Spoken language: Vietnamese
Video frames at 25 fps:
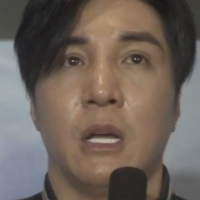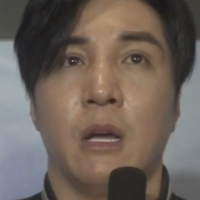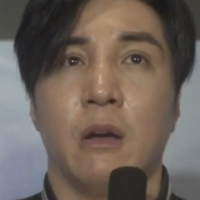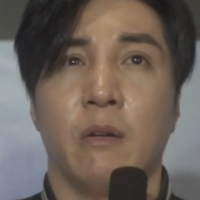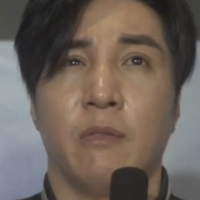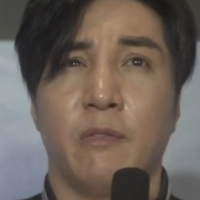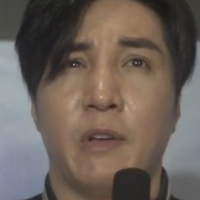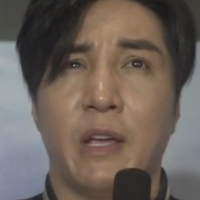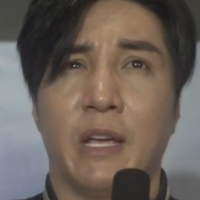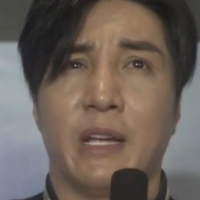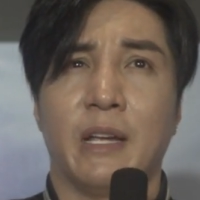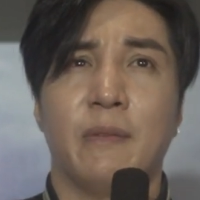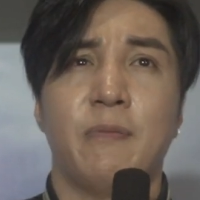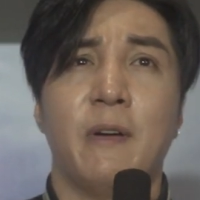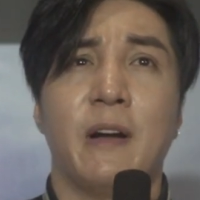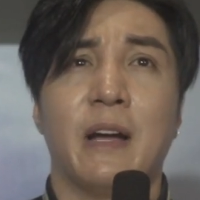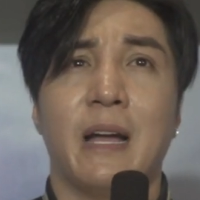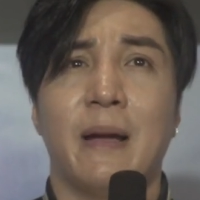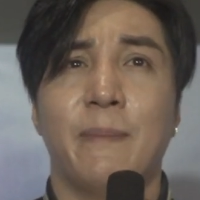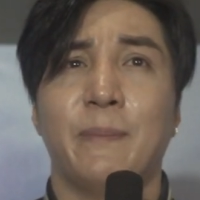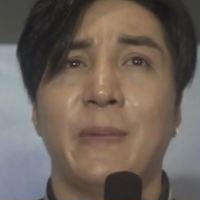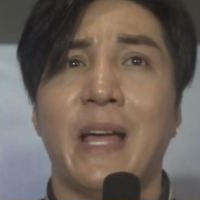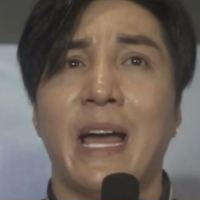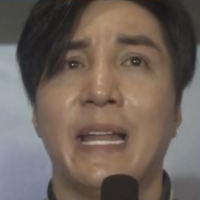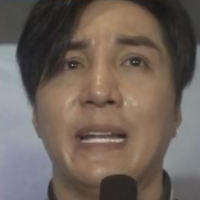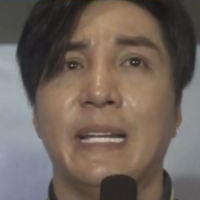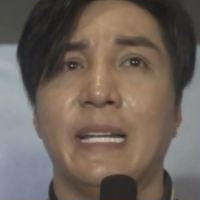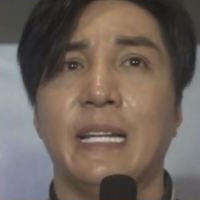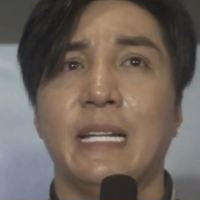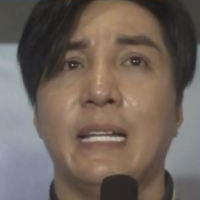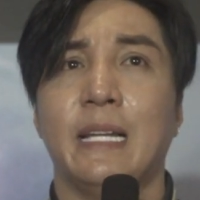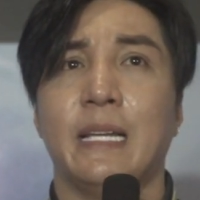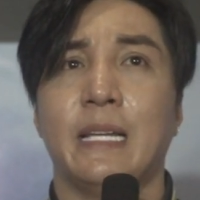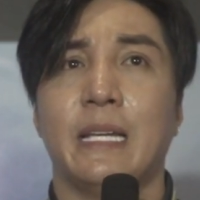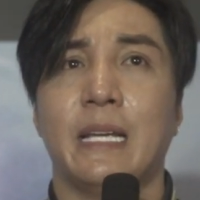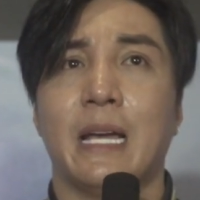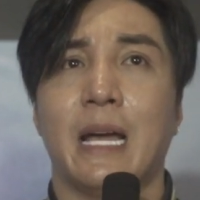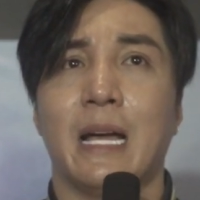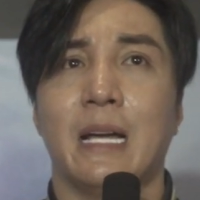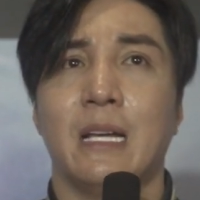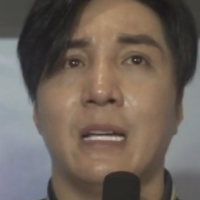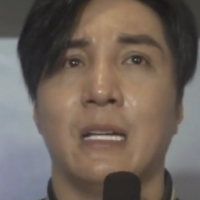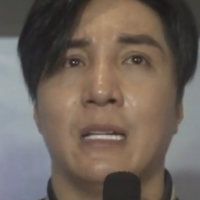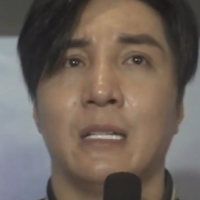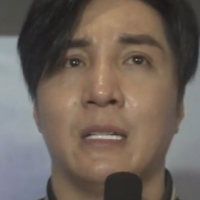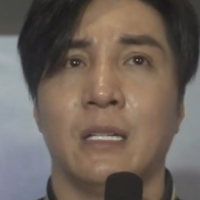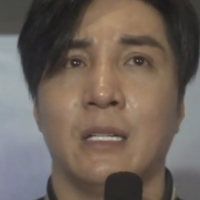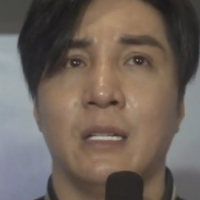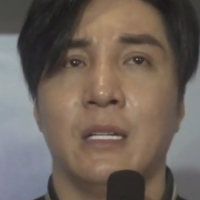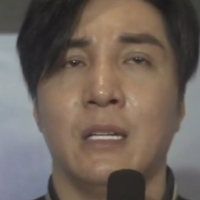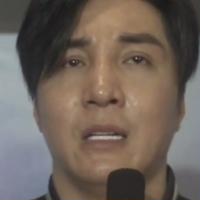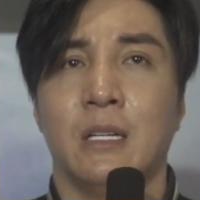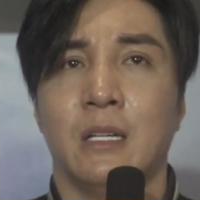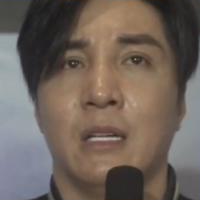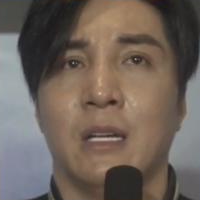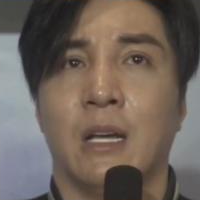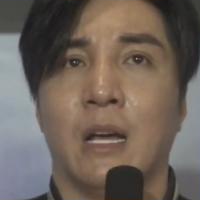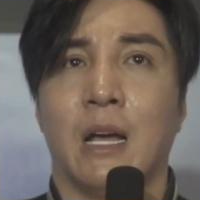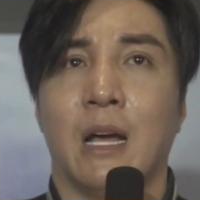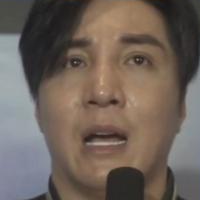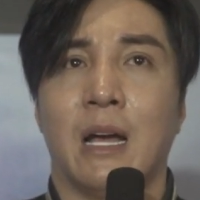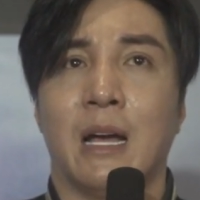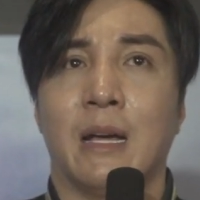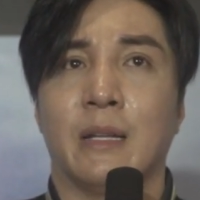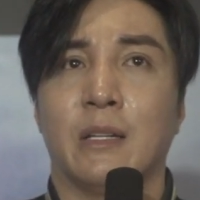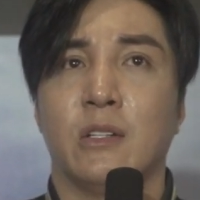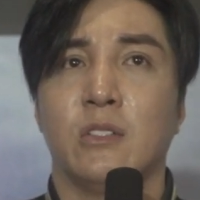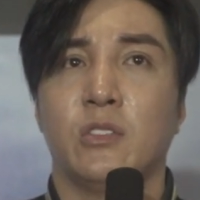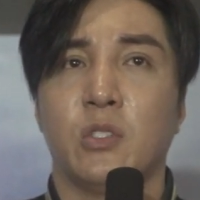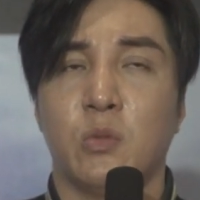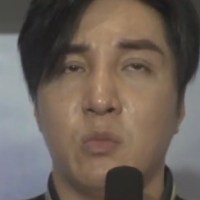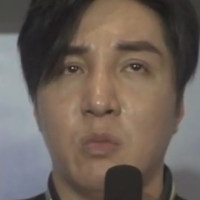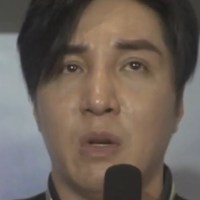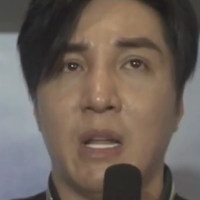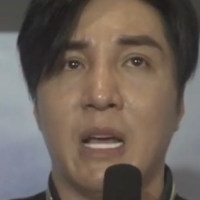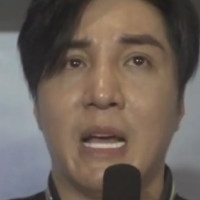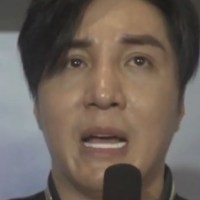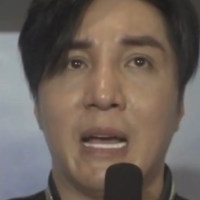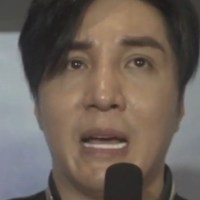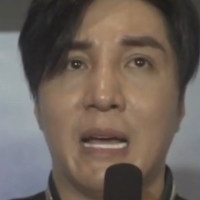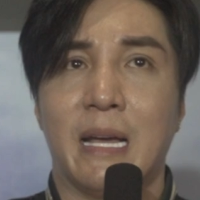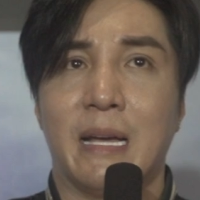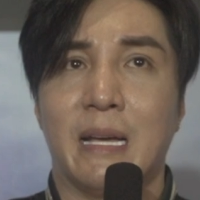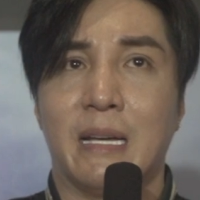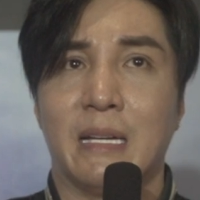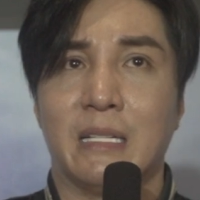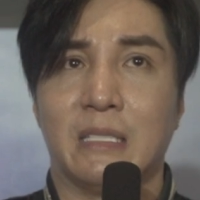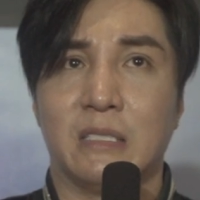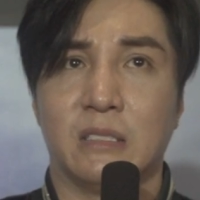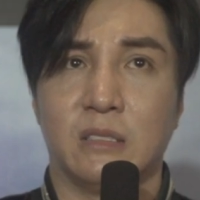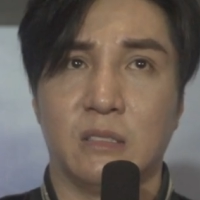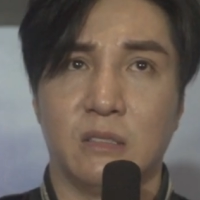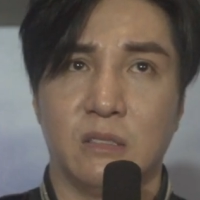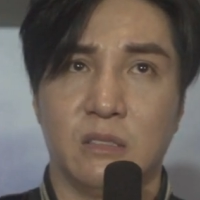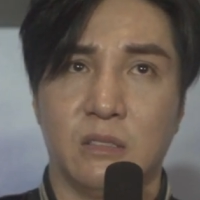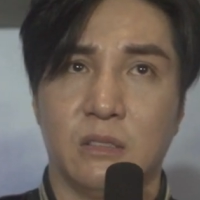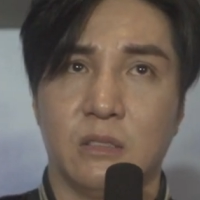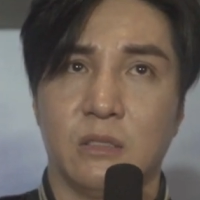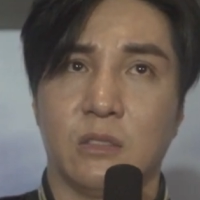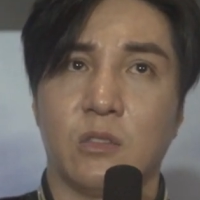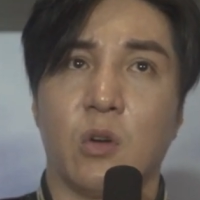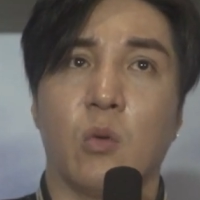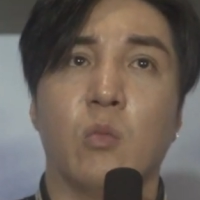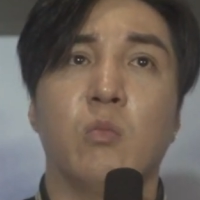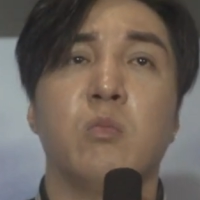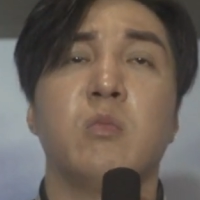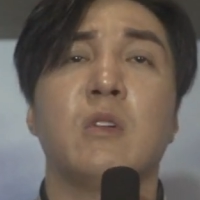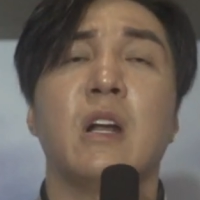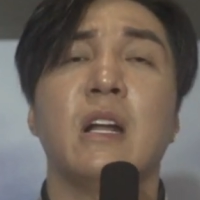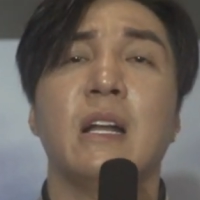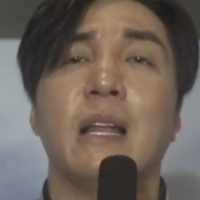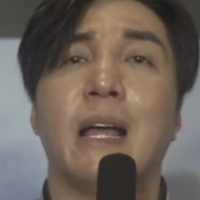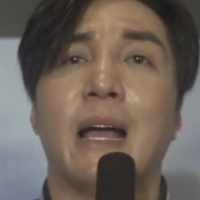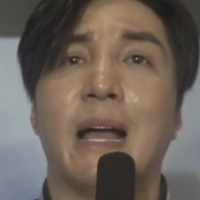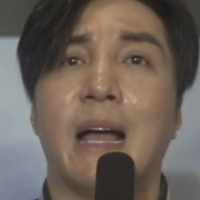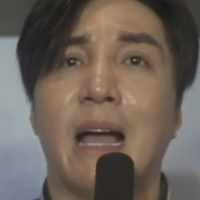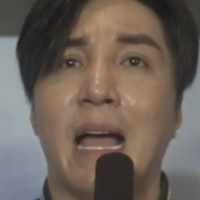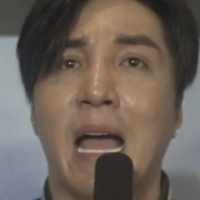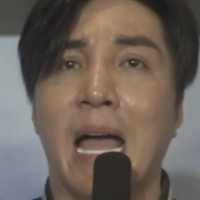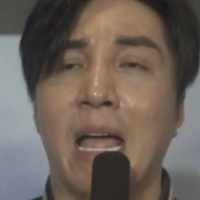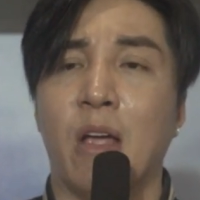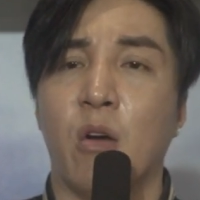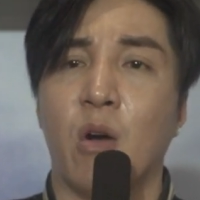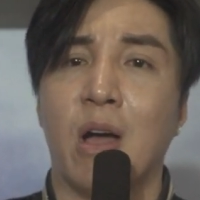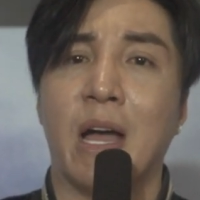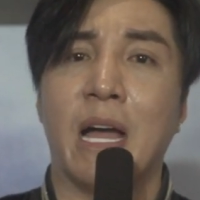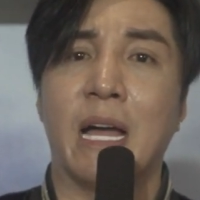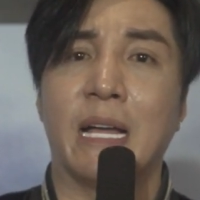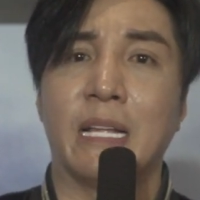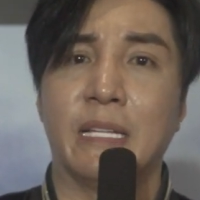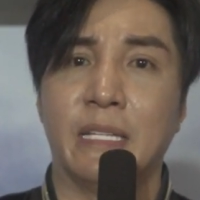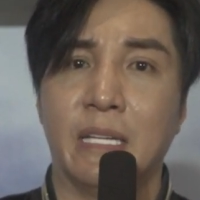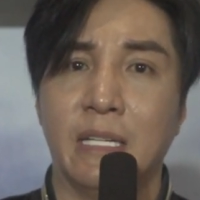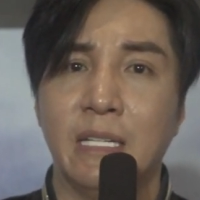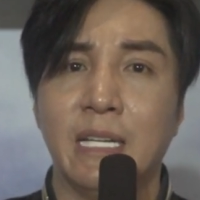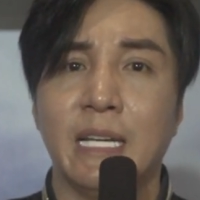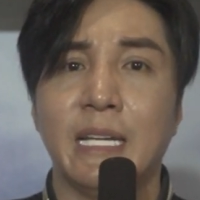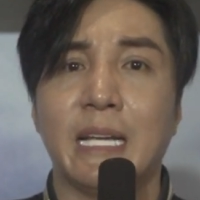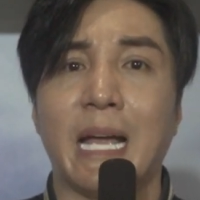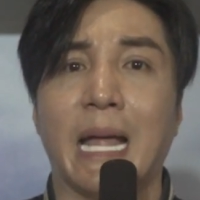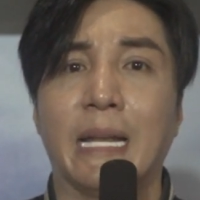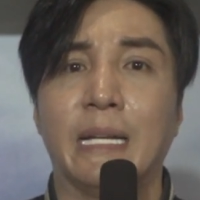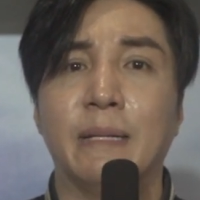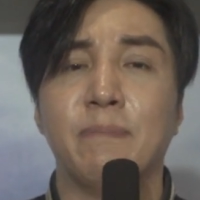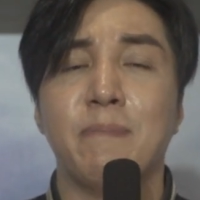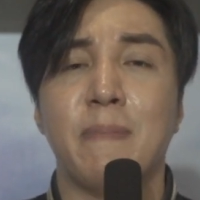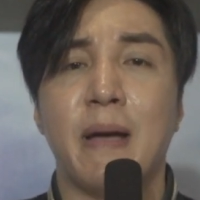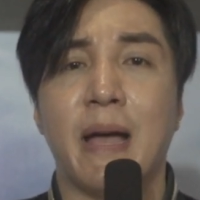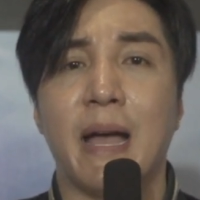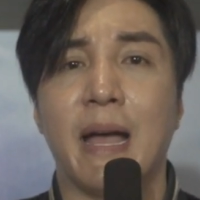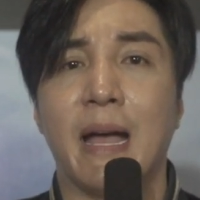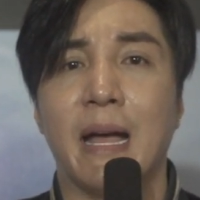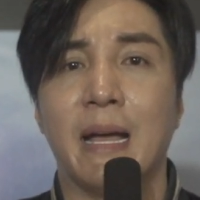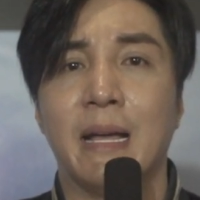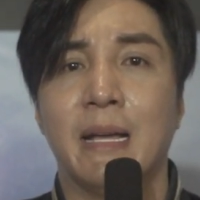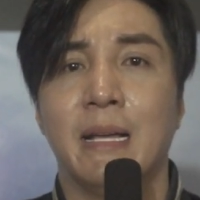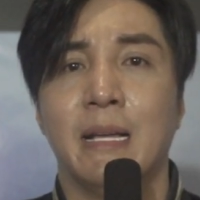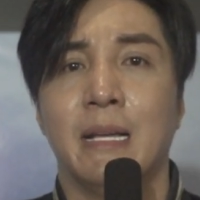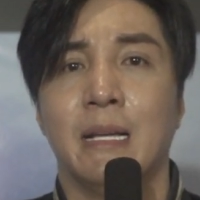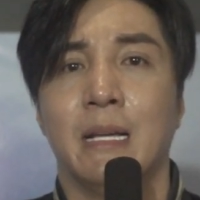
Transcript: Về cái phần âm thanh đó thì nói chung là cũng rất là hài hòa, những cái cảnh mà